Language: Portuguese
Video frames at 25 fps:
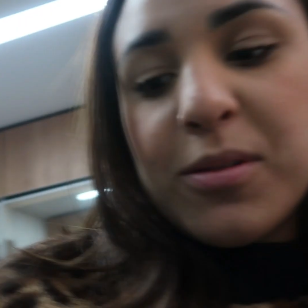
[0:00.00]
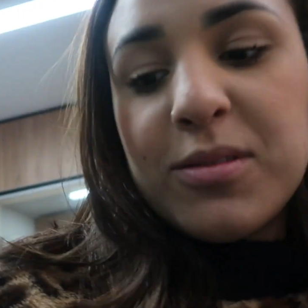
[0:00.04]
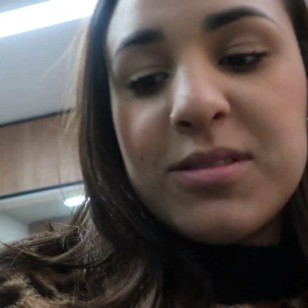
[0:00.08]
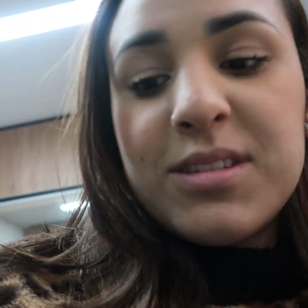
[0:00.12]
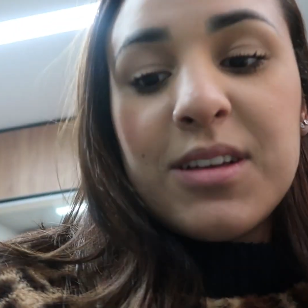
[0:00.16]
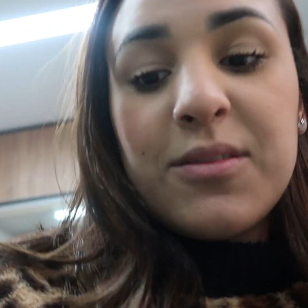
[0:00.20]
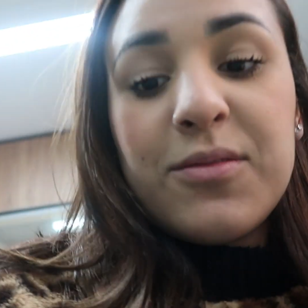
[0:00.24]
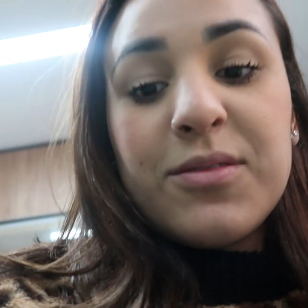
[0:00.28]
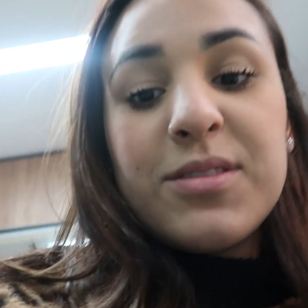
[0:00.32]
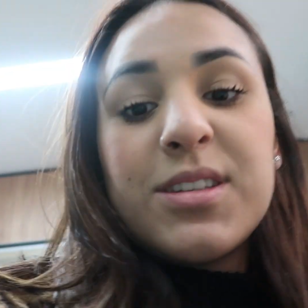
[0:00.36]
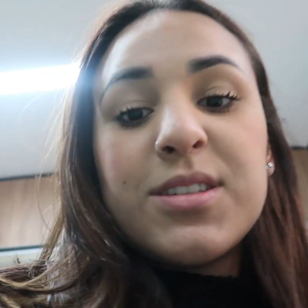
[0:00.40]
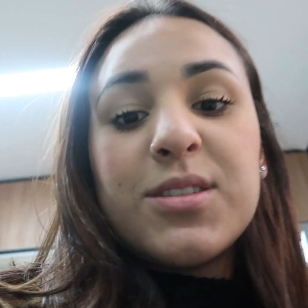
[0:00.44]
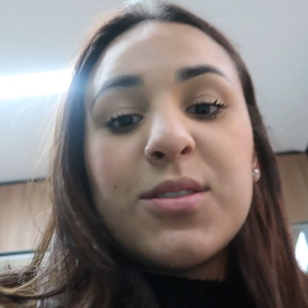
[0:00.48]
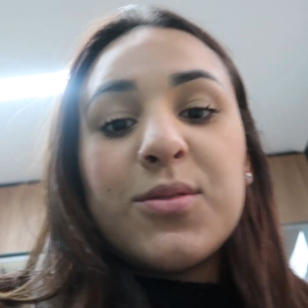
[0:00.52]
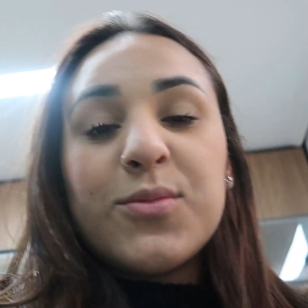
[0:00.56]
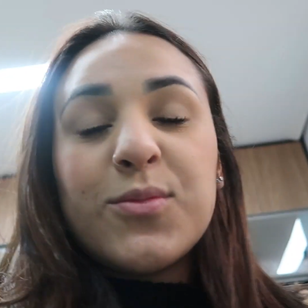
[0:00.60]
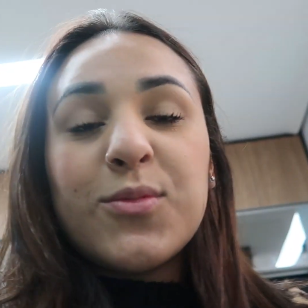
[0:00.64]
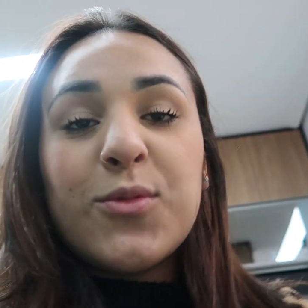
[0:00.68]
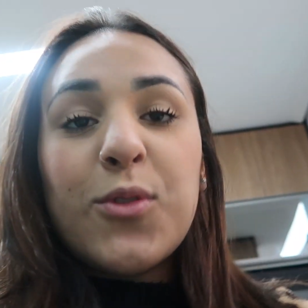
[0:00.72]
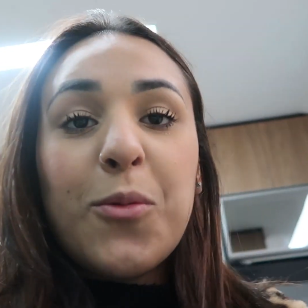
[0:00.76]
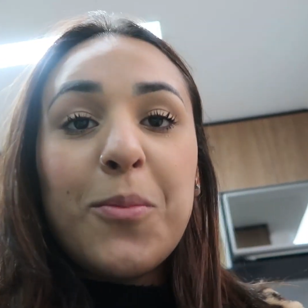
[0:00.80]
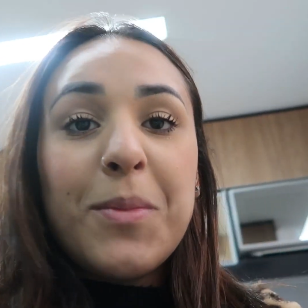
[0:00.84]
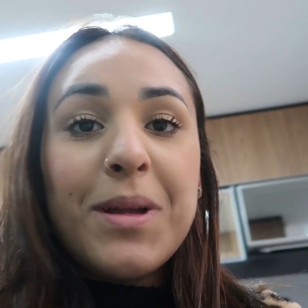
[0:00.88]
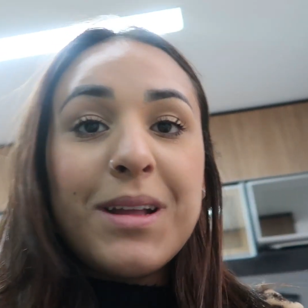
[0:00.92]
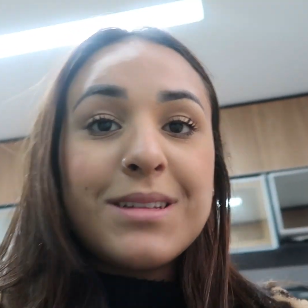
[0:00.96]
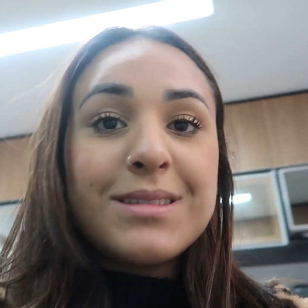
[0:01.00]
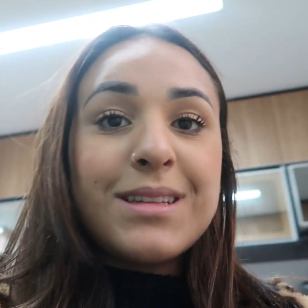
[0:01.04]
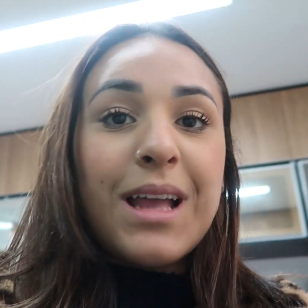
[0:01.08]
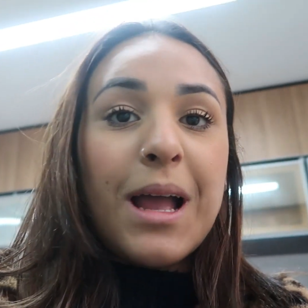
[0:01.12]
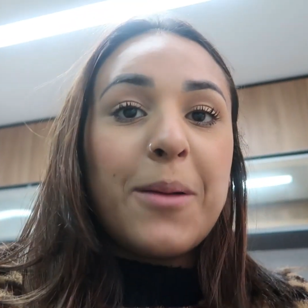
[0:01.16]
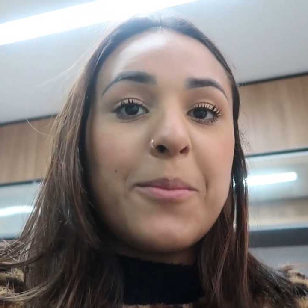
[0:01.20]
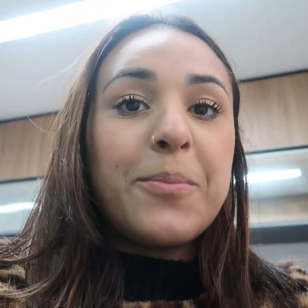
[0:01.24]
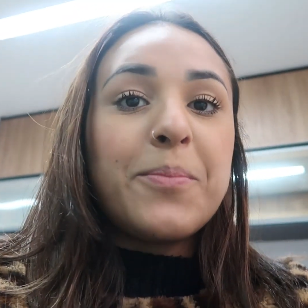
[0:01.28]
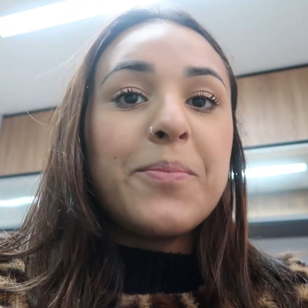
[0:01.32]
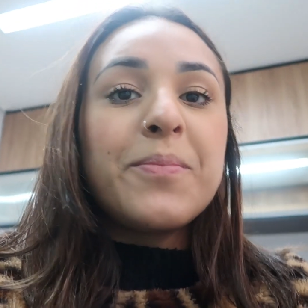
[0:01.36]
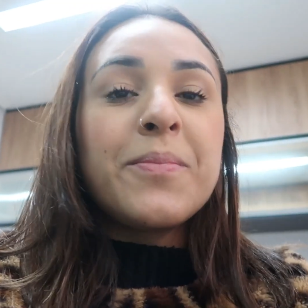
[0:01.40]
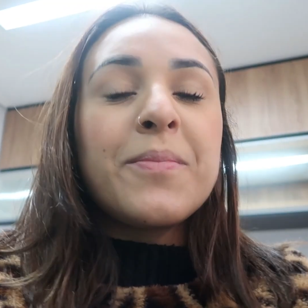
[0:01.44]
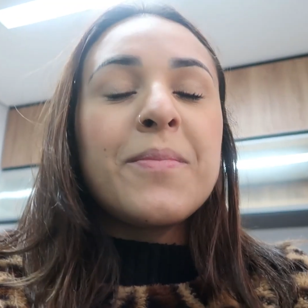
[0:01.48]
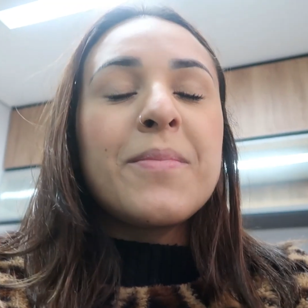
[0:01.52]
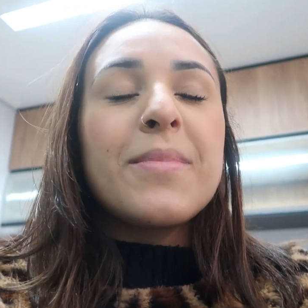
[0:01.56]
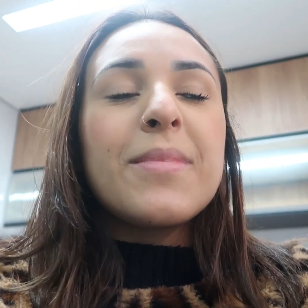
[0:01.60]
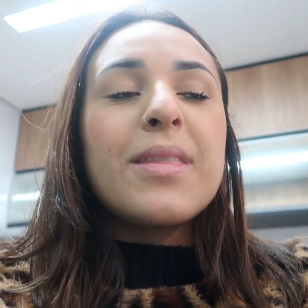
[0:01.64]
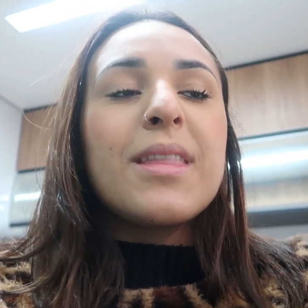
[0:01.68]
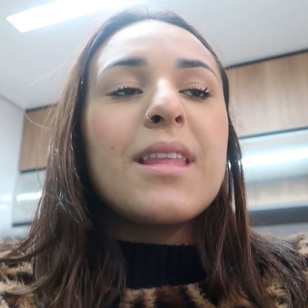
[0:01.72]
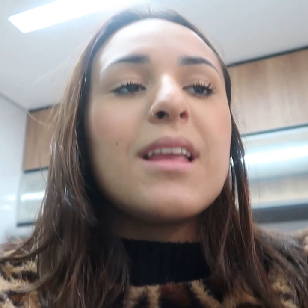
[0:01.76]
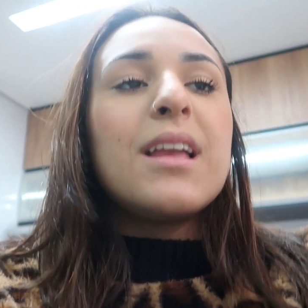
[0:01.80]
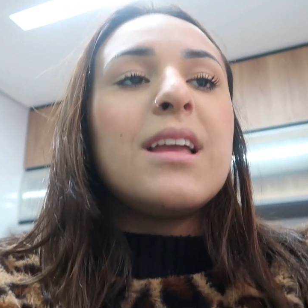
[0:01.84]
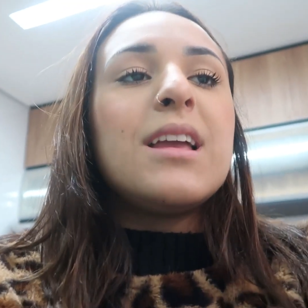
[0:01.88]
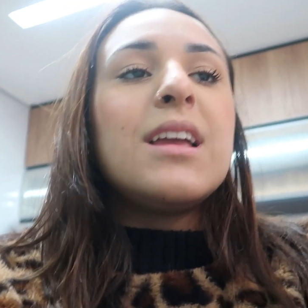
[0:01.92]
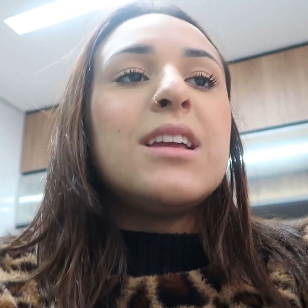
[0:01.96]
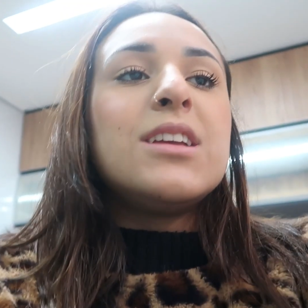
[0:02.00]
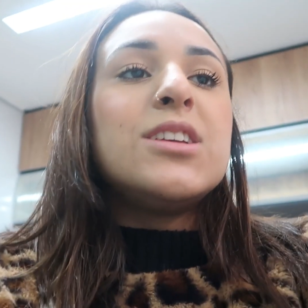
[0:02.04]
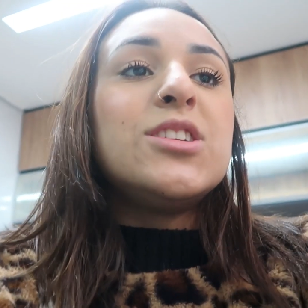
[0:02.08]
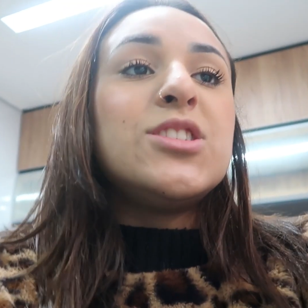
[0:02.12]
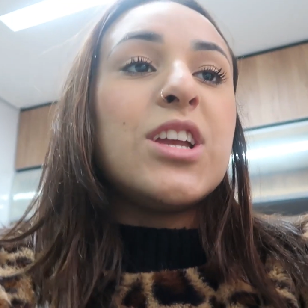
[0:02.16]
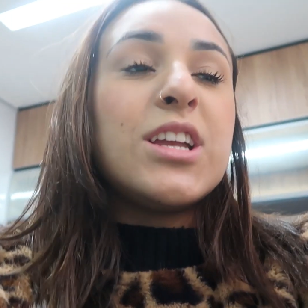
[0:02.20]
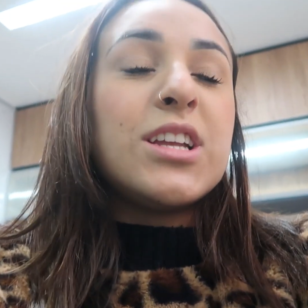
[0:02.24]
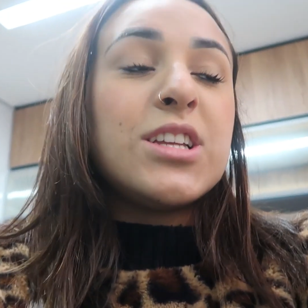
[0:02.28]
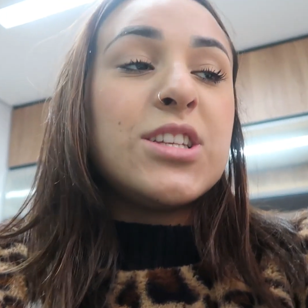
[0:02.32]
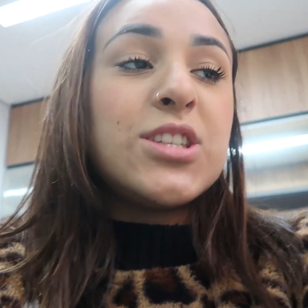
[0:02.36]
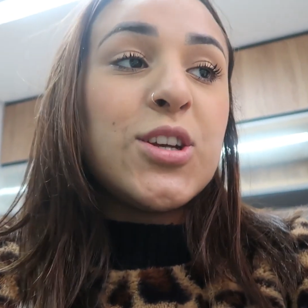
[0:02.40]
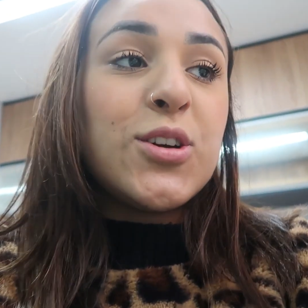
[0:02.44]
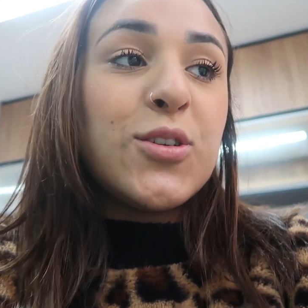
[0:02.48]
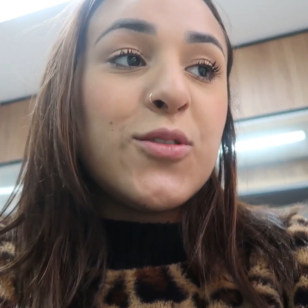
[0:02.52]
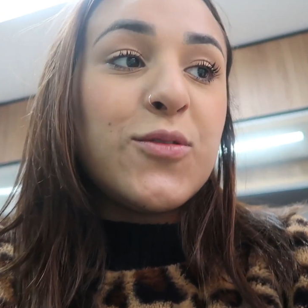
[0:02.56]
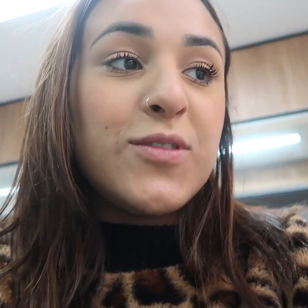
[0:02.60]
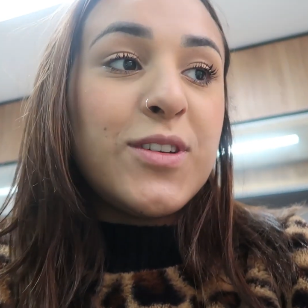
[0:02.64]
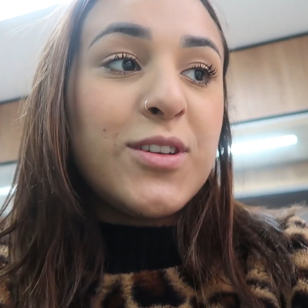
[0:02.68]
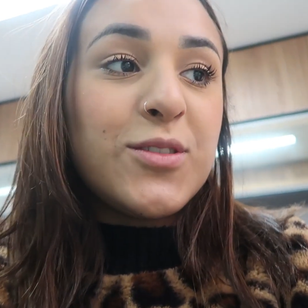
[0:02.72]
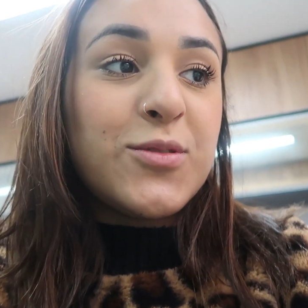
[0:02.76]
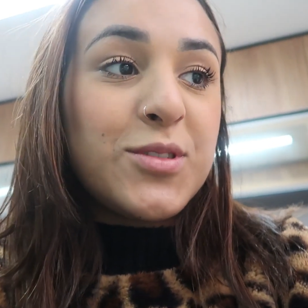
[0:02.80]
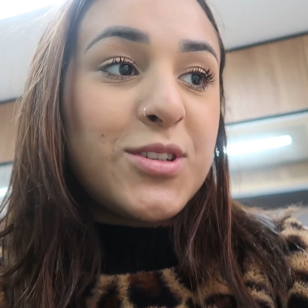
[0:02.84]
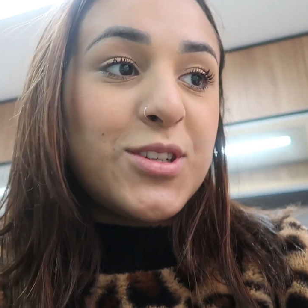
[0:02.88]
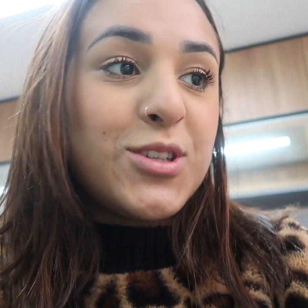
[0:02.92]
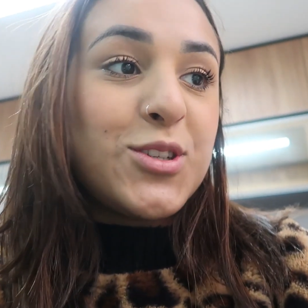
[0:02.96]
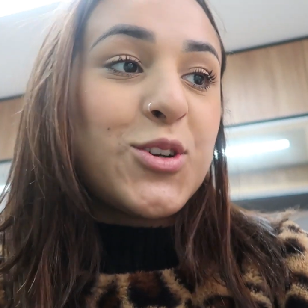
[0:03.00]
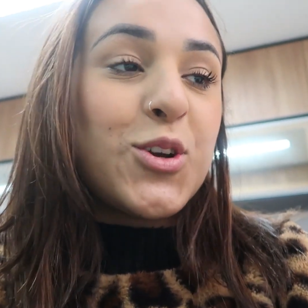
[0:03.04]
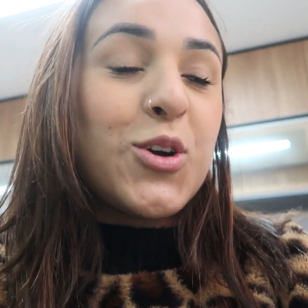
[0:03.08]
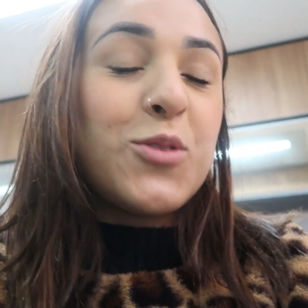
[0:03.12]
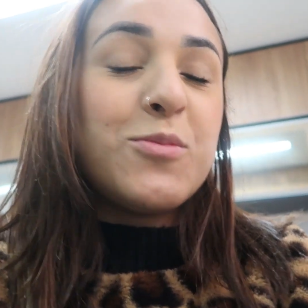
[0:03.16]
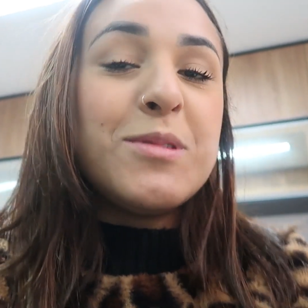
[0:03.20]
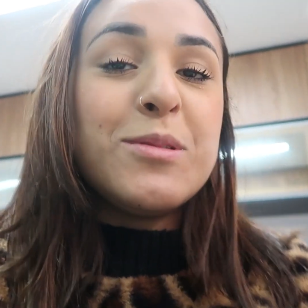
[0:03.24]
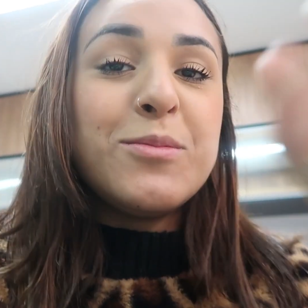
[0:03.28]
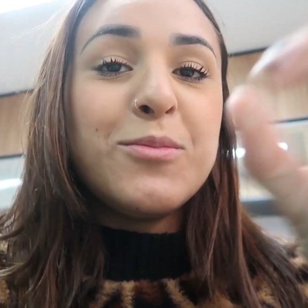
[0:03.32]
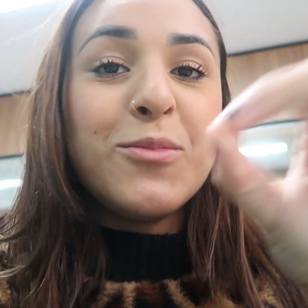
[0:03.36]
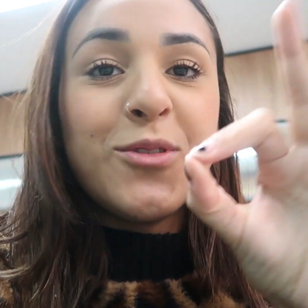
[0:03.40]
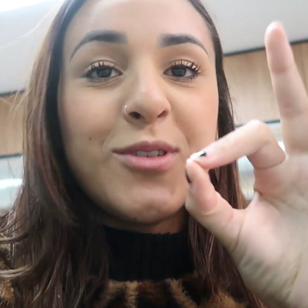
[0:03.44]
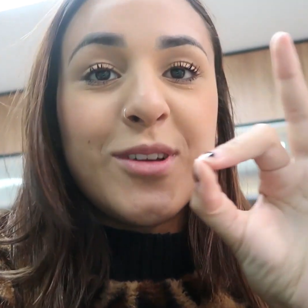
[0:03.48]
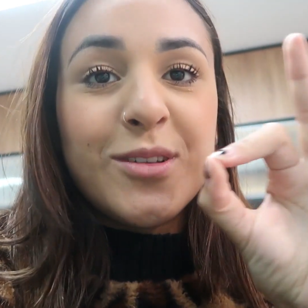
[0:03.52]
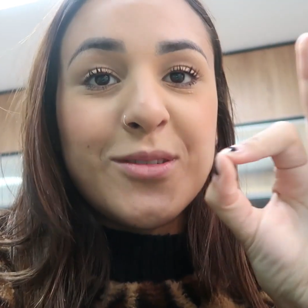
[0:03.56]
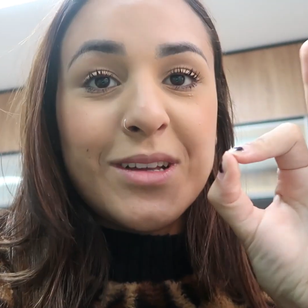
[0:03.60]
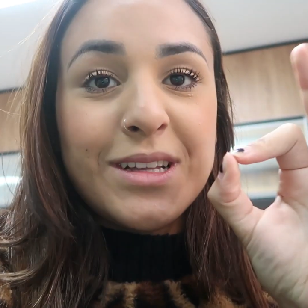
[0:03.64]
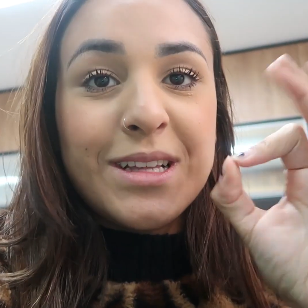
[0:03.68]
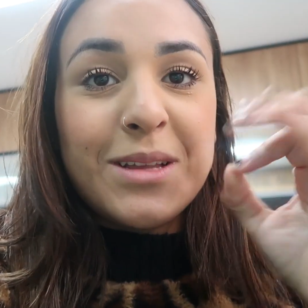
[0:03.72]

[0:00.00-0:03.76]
porque eu sei que vocês vão comentar. Gente, eu, Vitor, a gente come muito.